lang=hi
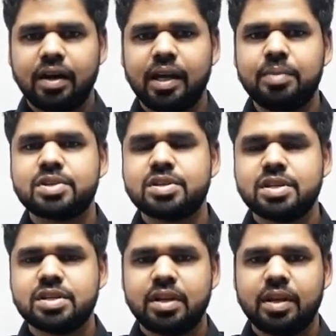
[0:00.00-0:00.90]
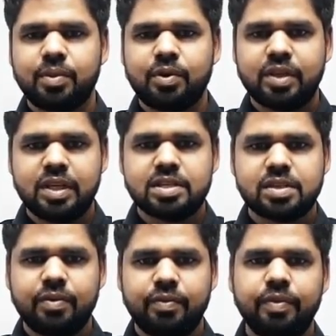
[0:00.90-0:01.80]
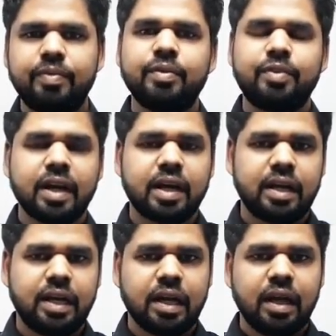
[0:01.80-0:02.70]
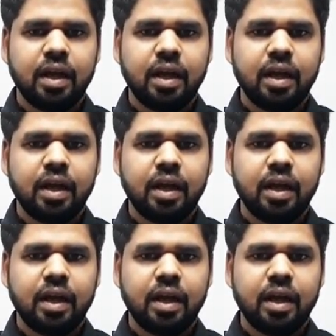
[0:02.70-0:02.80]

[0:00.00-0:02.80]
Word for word: गिव सजेशन अबाउट दिस वी विल वर्क ऑन इट